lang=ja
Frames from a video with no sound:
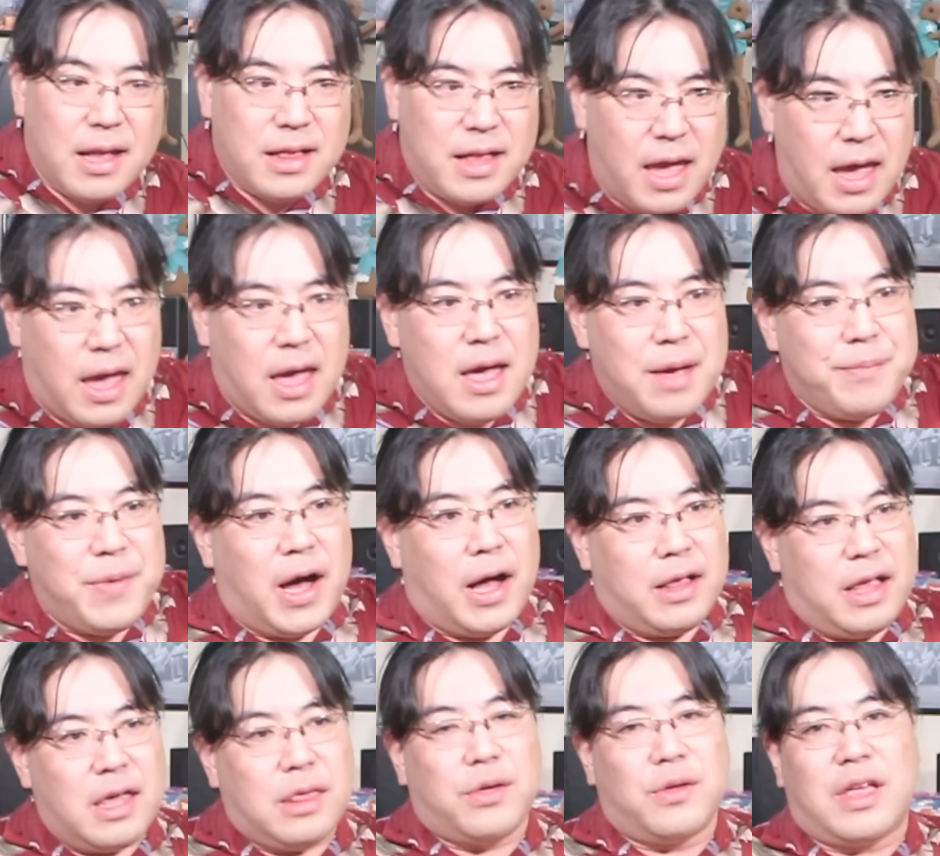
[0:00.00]
で、まあ
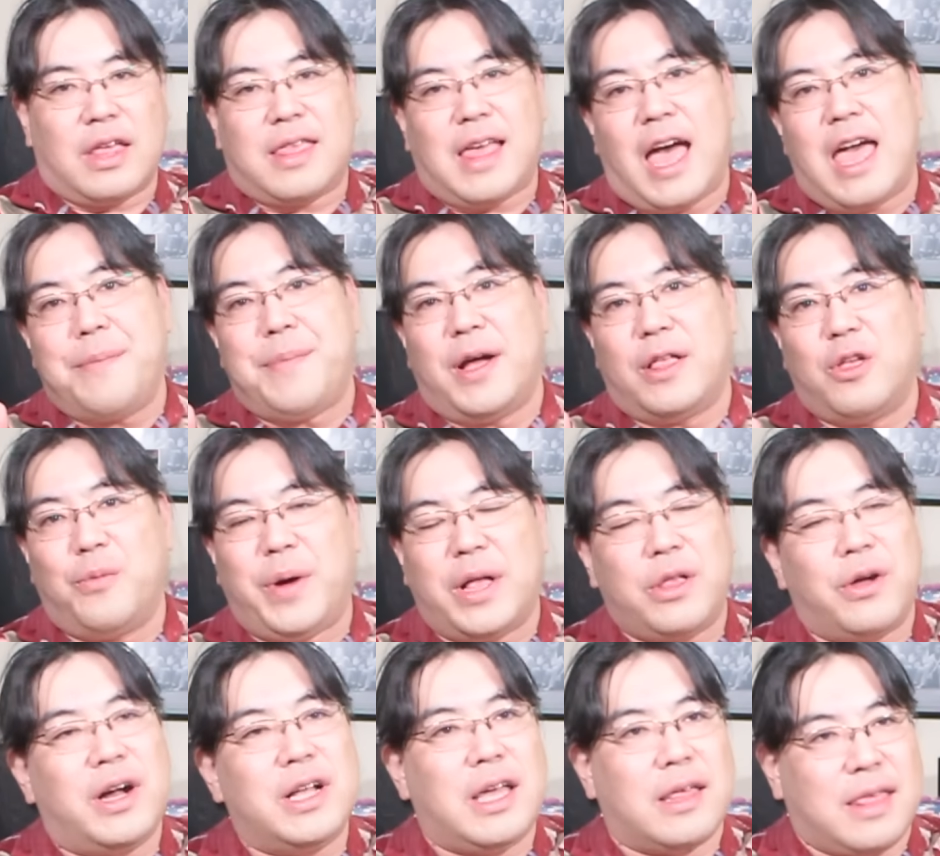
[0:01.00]
ね、そういった裁判の場
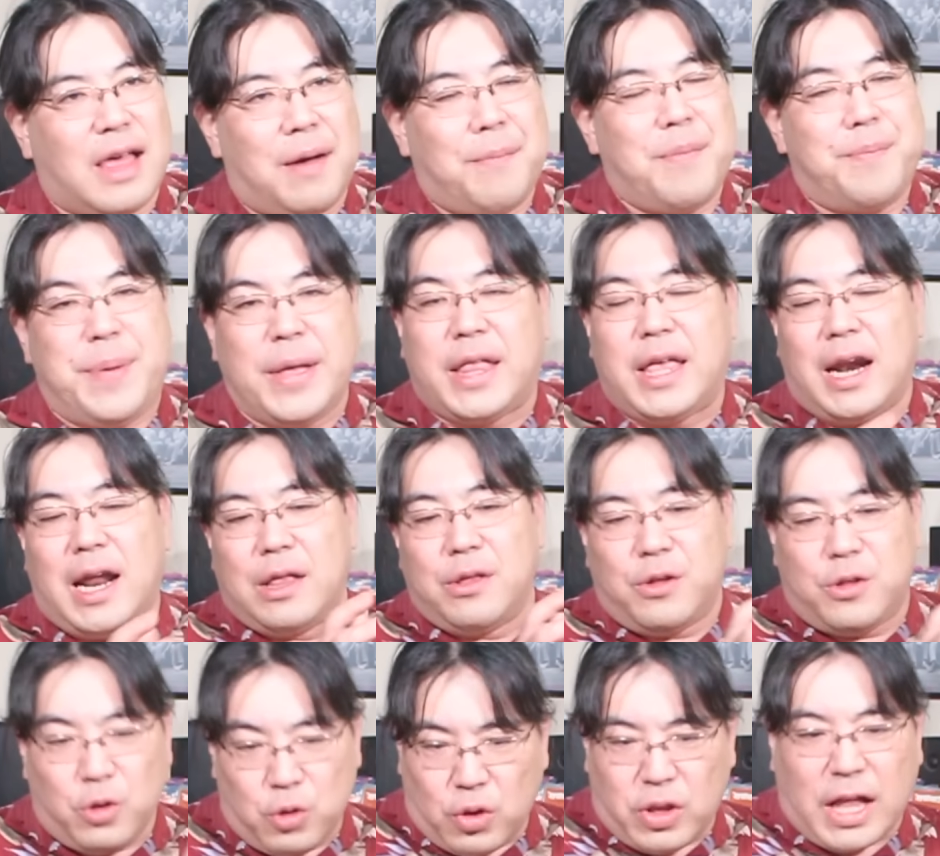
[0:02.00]
とかでさ、ベテランの
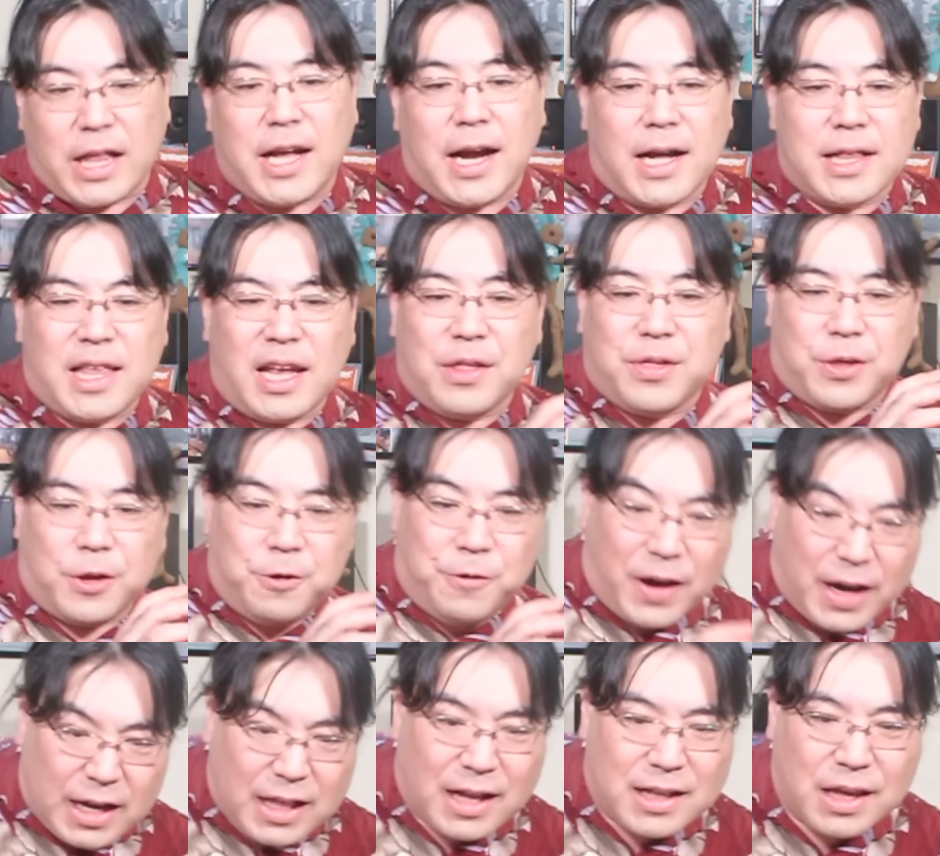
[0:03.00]
人と戦ったりする
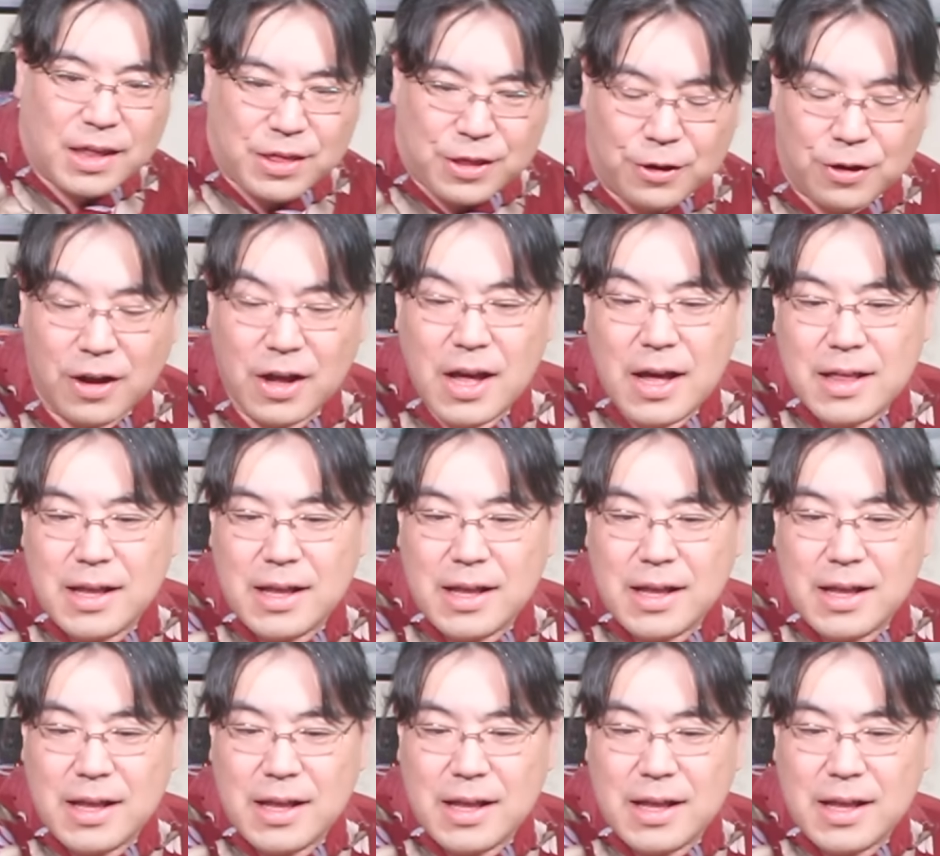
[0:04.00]
わけなんですよ。